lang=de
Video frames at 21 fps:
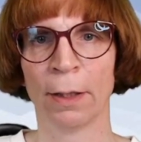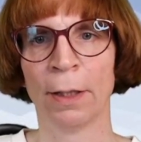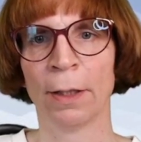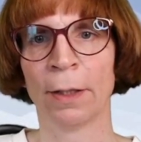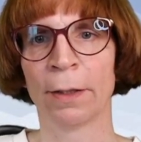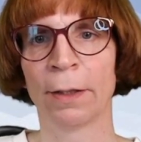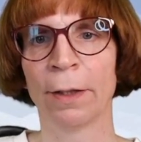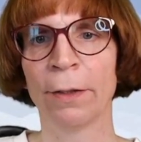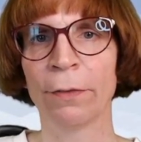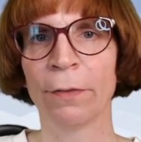
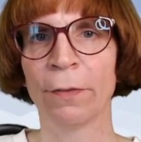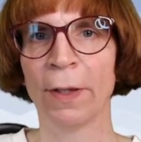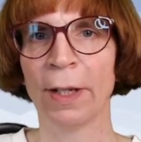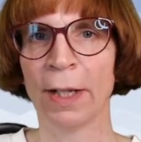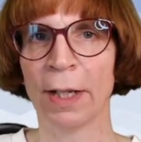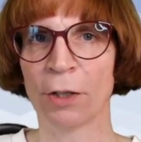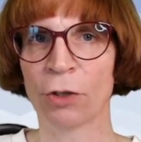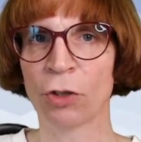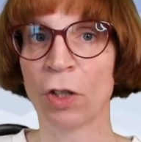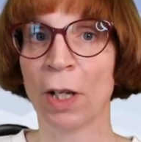Deswegen
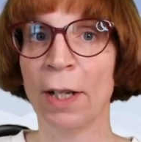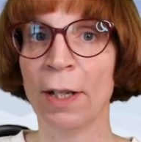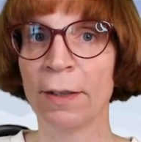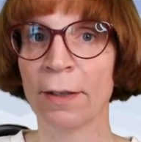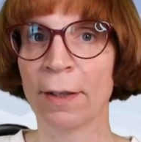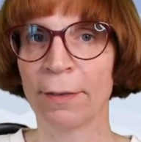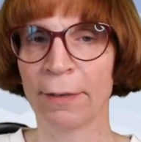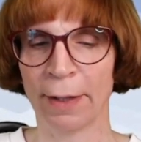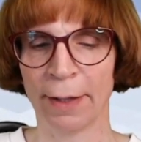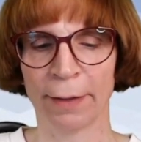erstelle
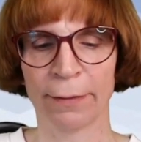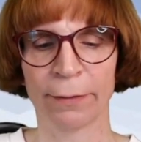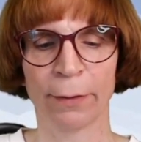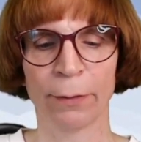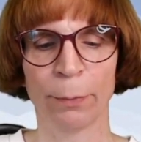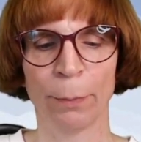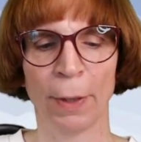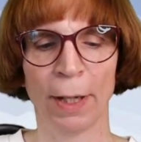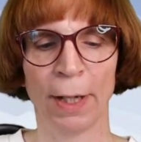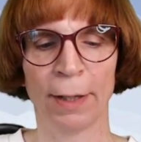ich als
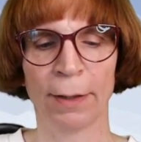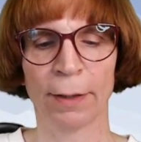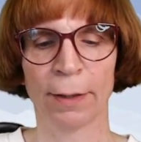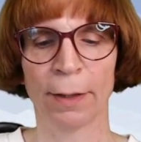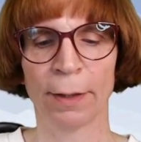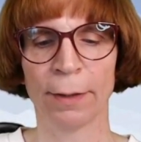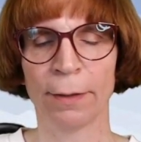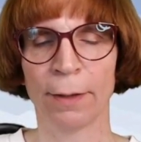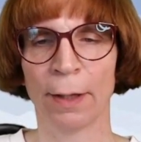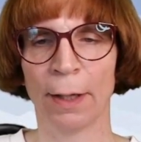erstes mal eine
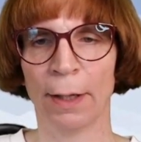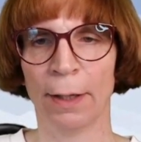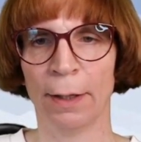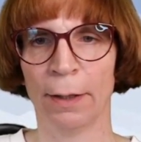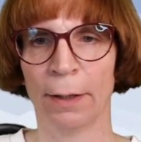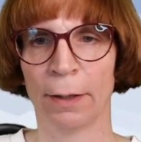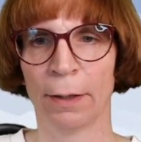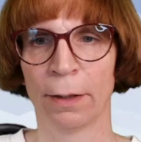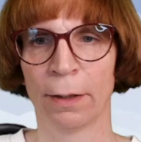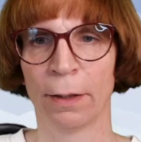
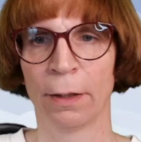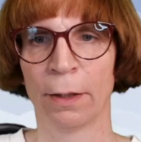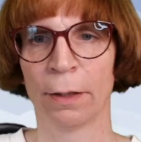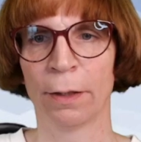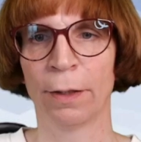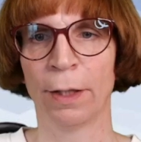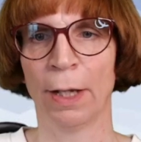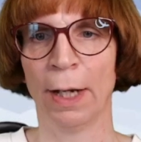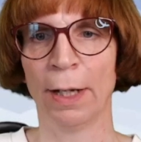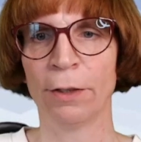Datei
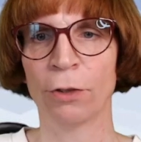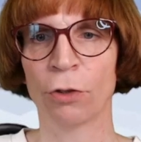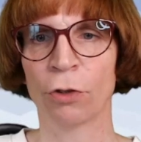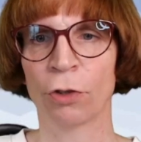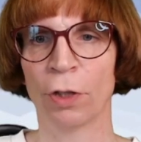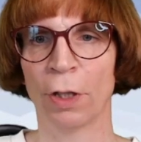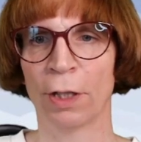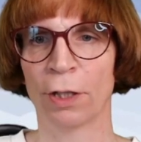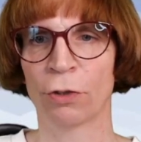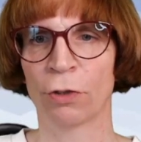
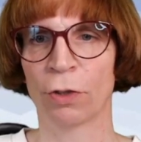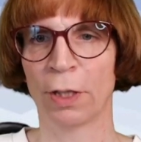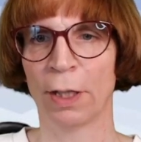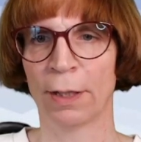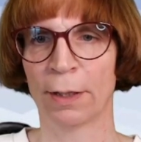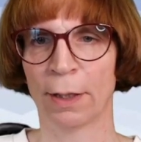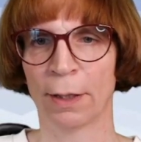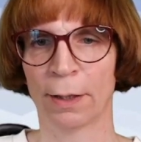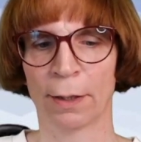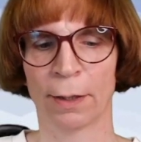touch
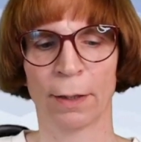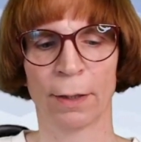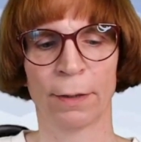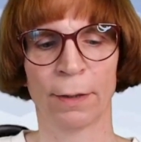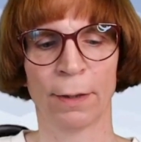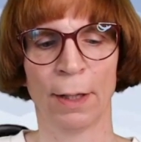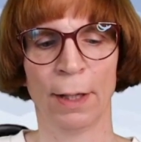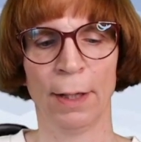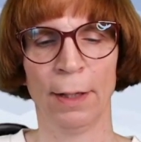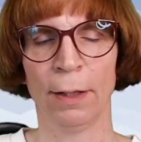erstellt eine
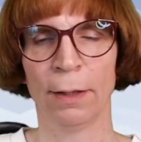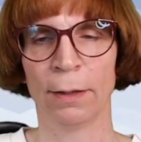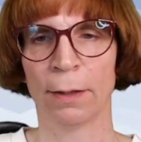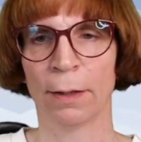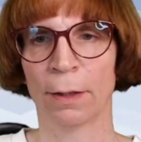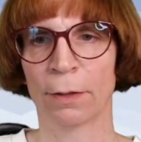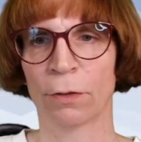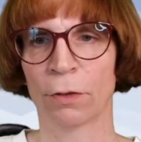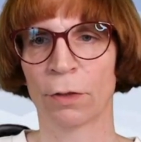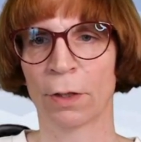Datei,
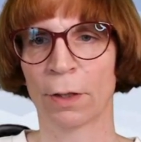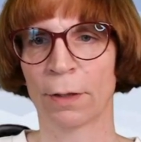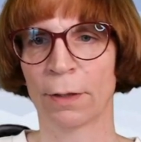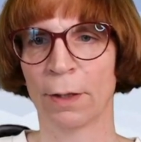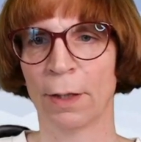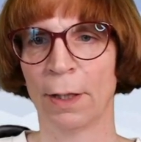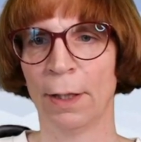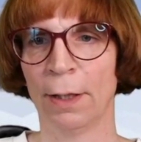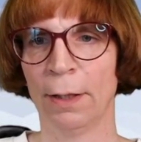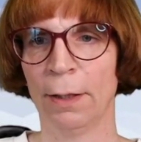touch
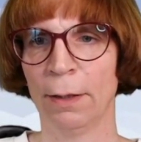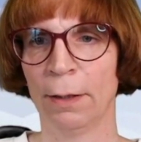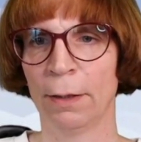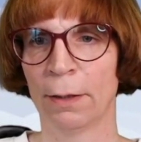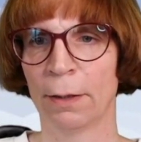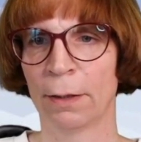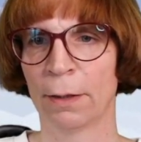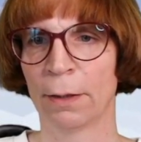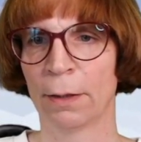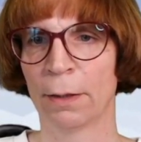Datei,
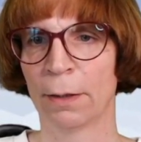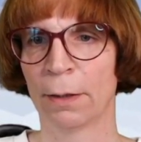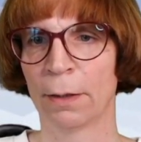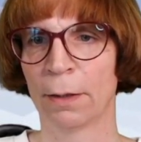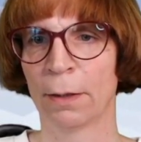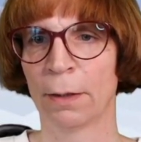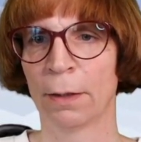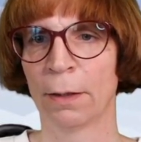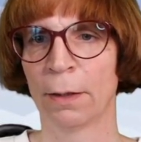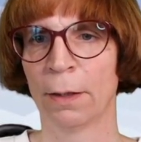
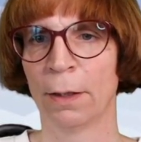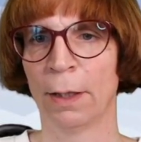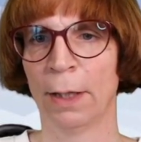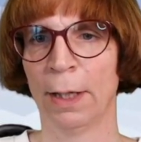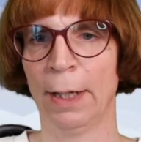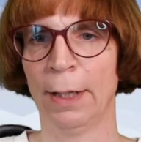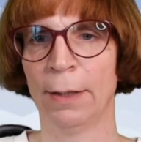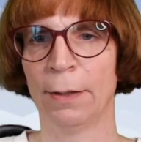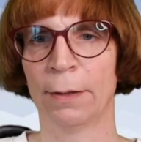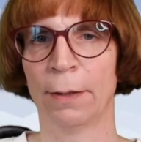
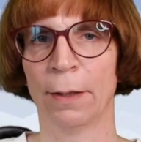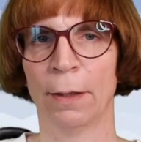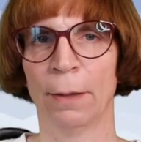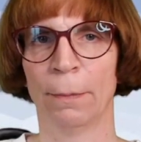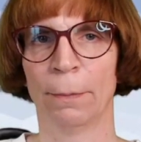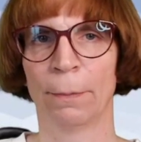enter.